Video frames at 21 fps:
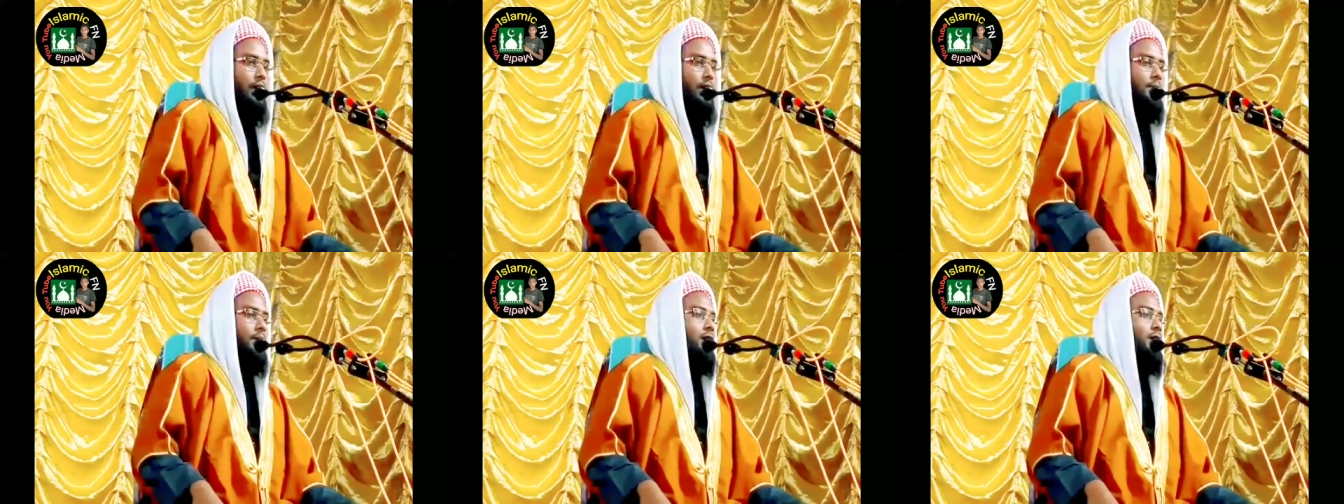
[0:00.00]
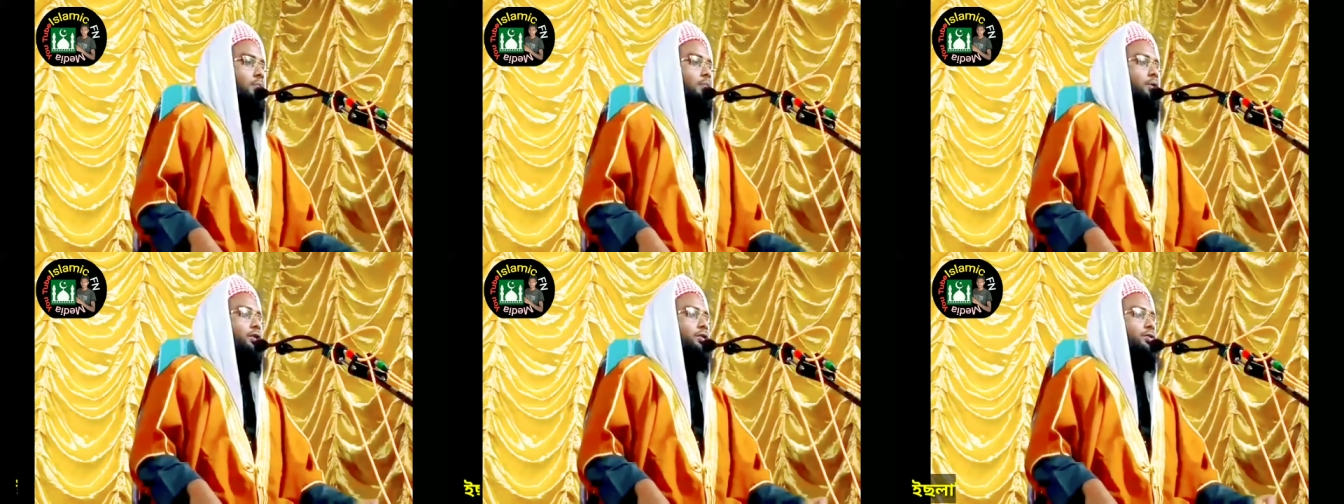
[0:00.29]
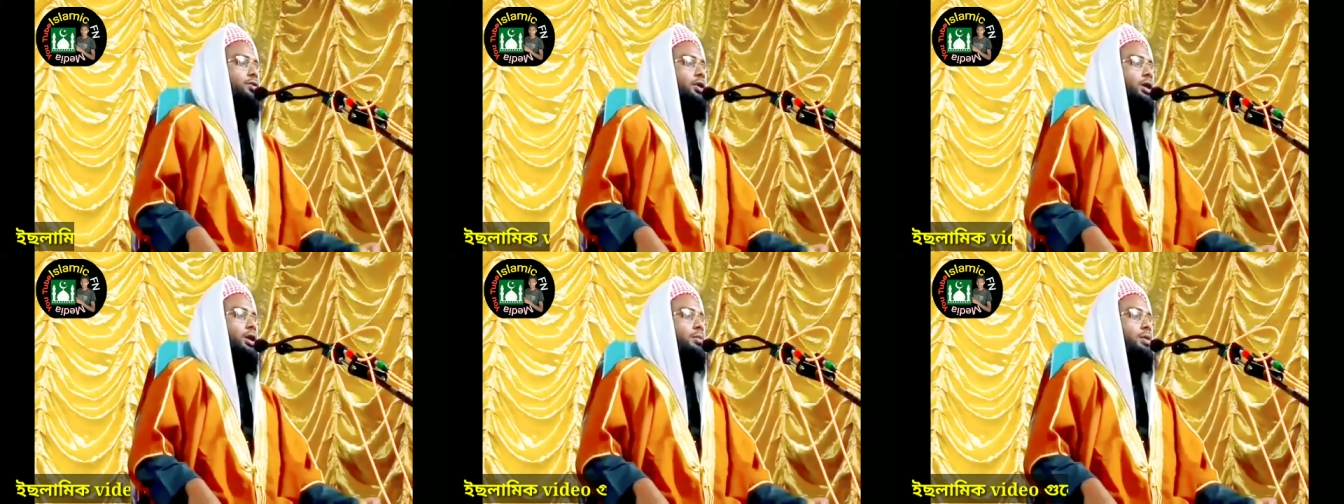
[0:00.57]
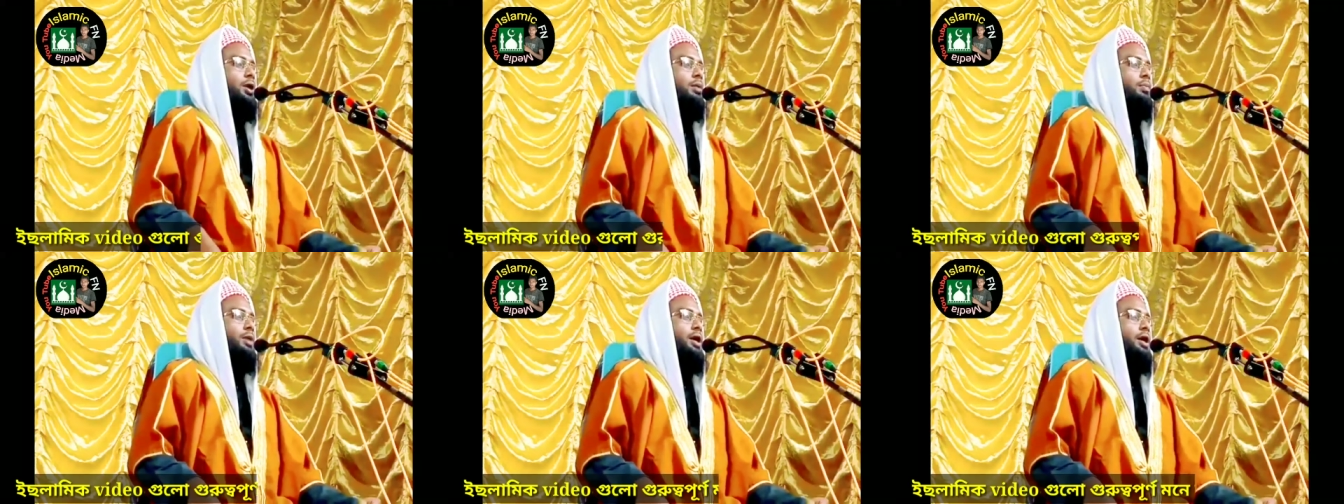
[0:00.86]
আমার বন্ধুদের
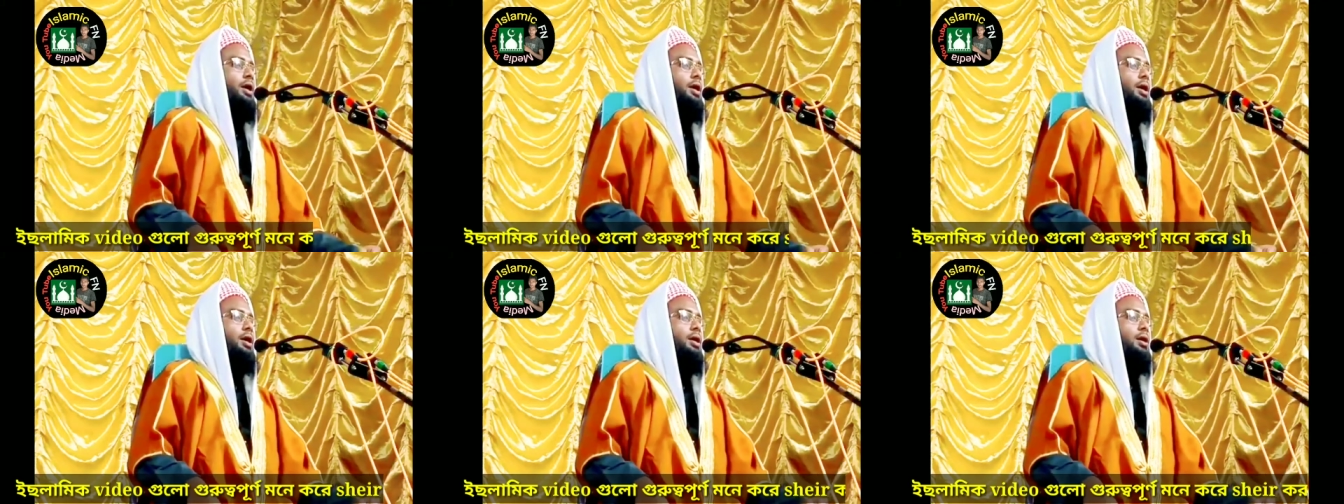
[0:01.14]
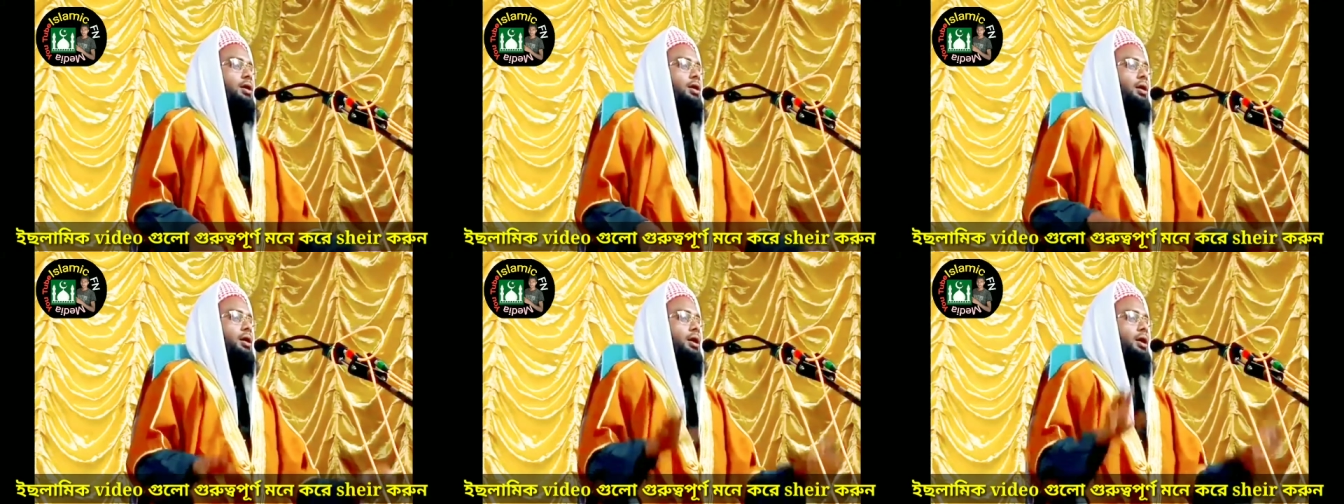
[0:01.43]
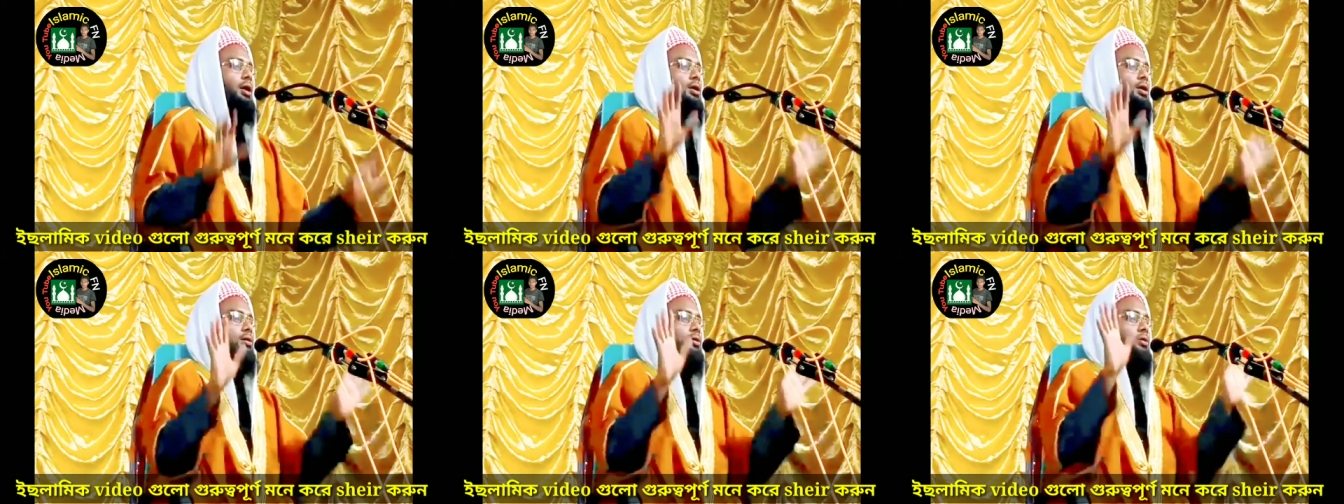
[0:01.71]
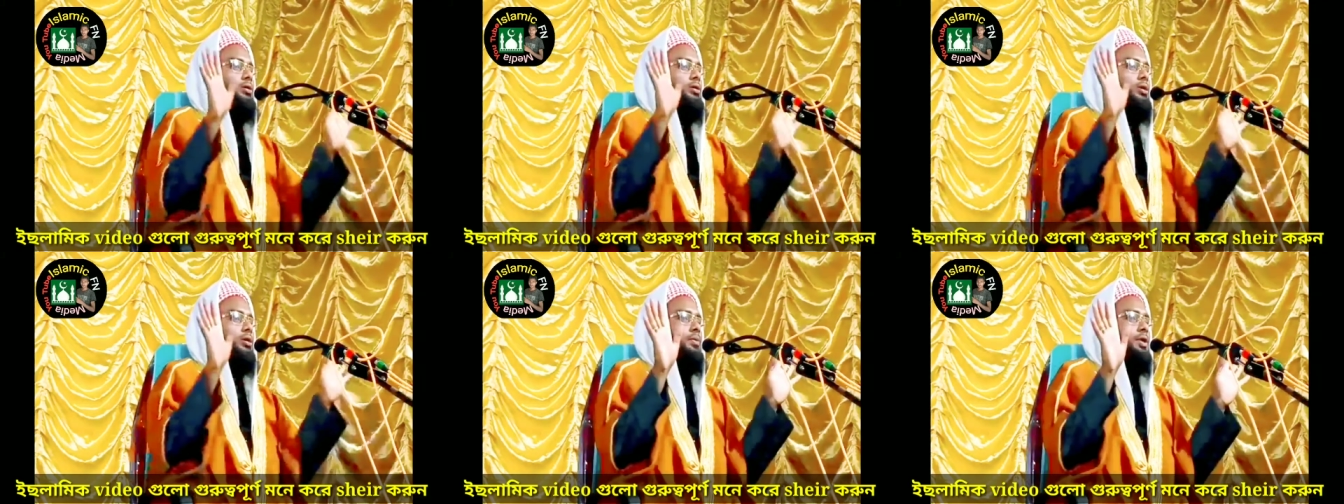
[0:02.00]
আমার ভাইরা
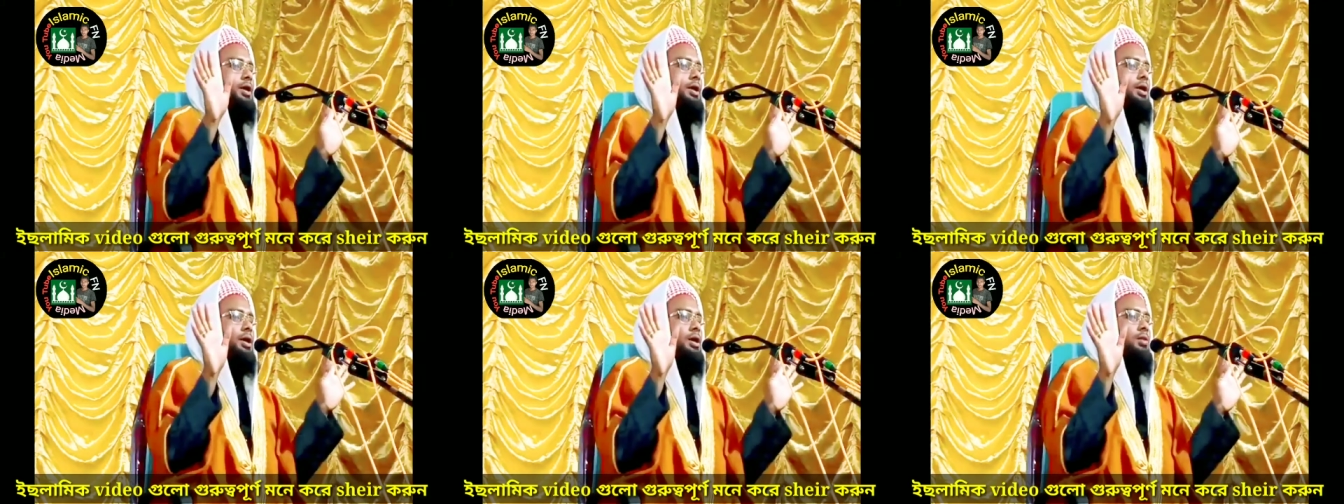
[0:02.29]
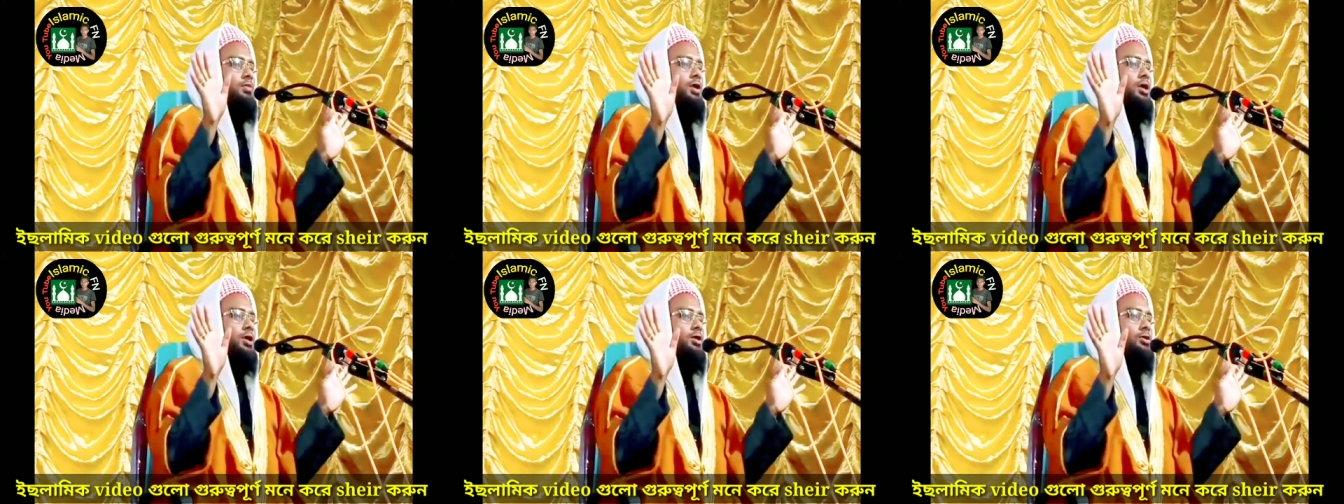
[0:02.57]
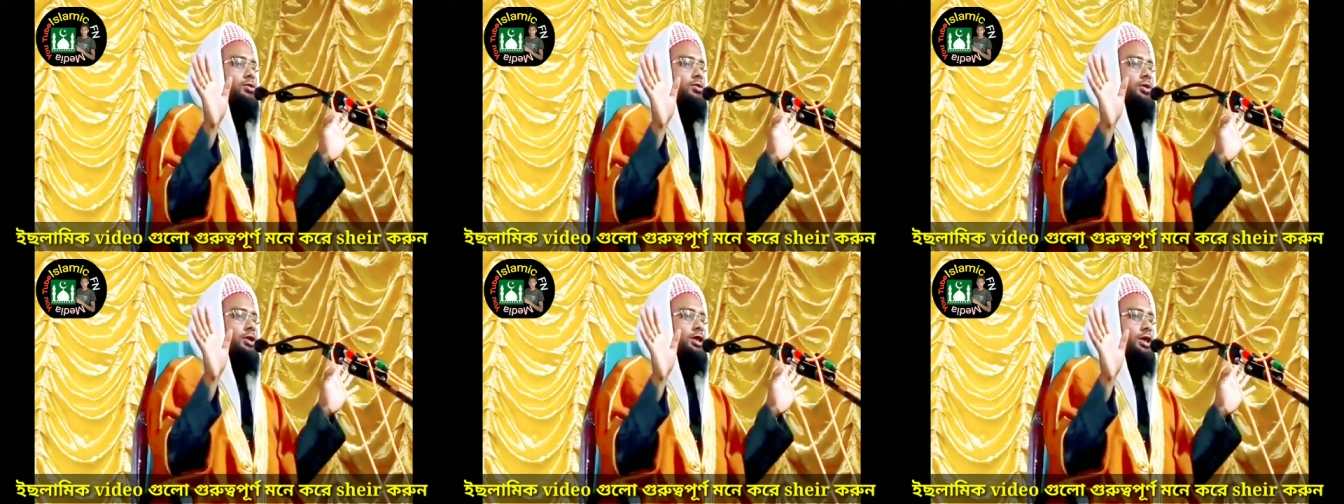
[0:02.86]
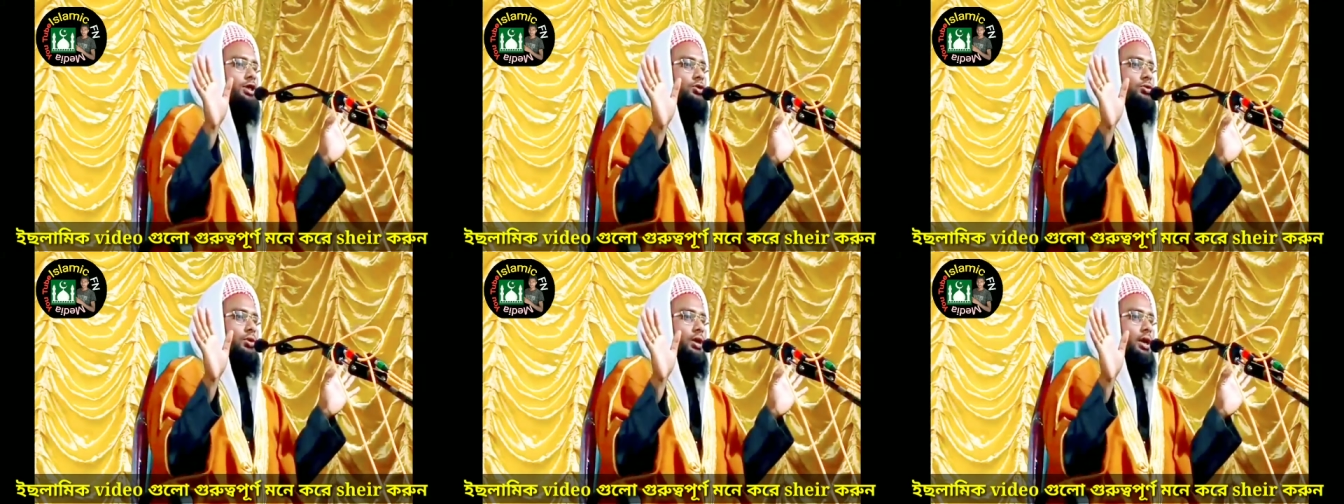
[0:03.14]
একটু গভীর মনোযোগ
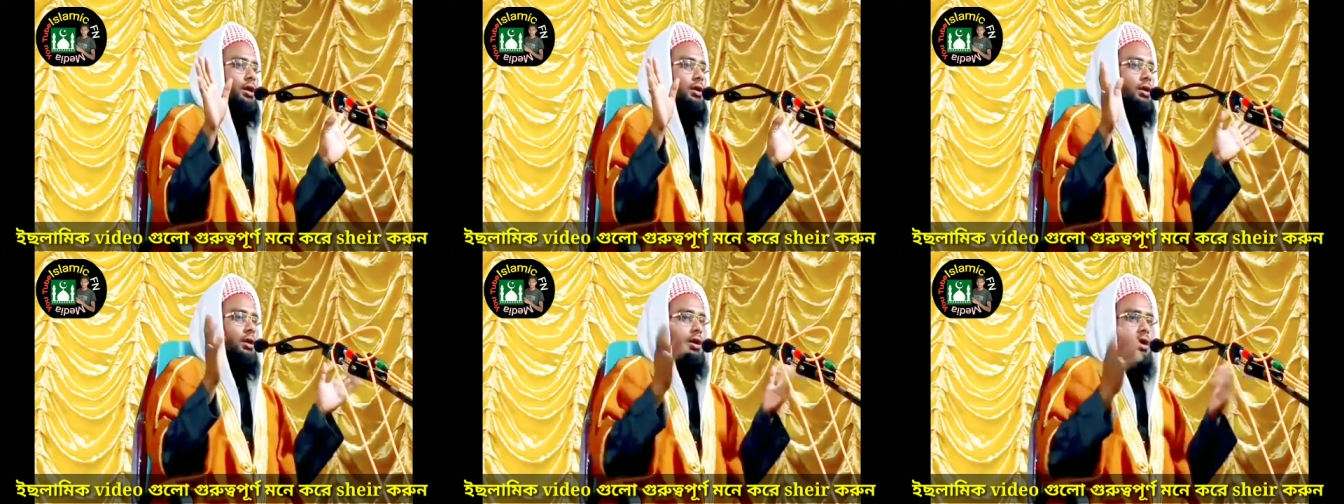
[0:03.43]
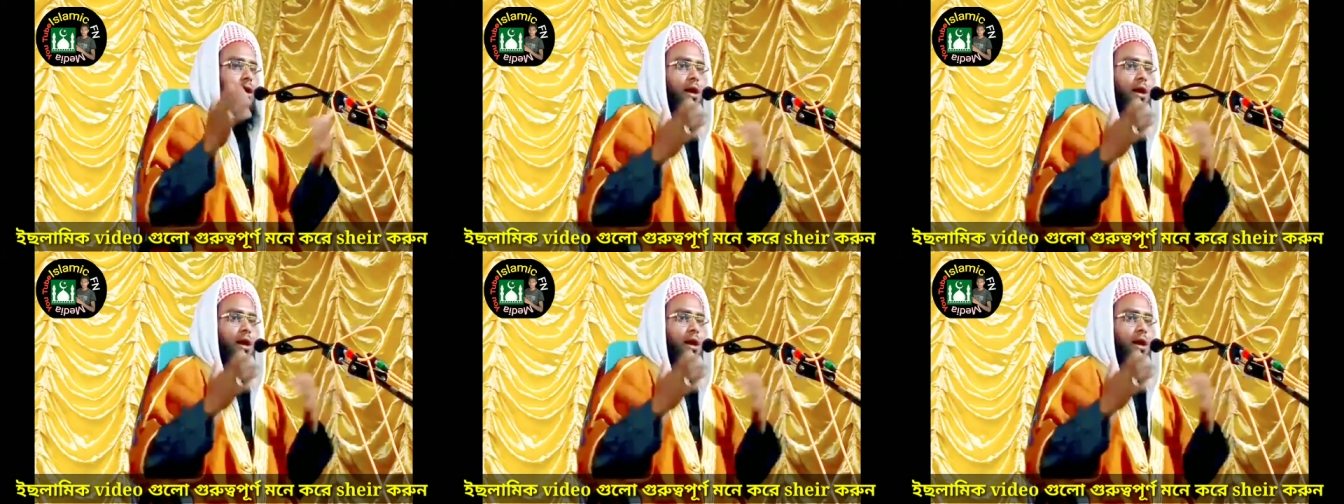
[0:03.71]
দিয়ে শোনেন